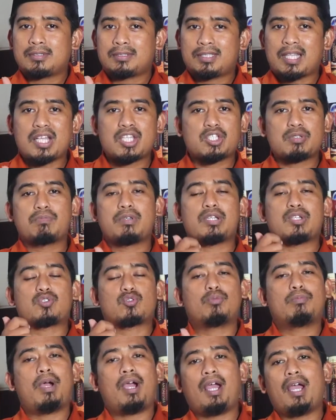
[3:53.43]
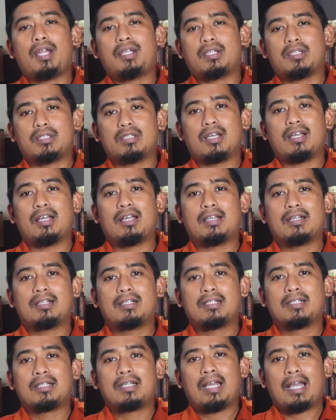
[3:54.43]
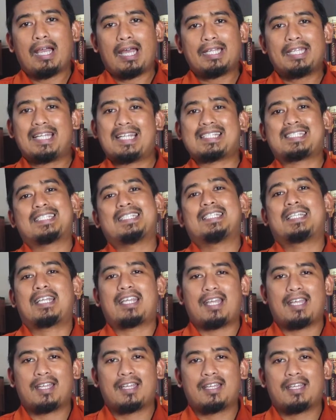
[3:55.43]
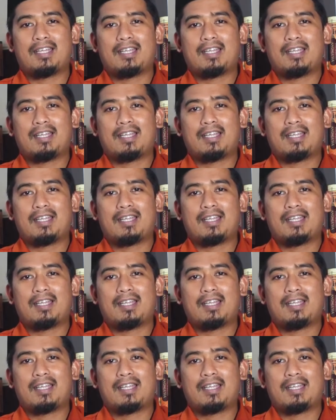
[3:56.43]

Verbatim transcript: tasbih subhanallah adalah sedekah.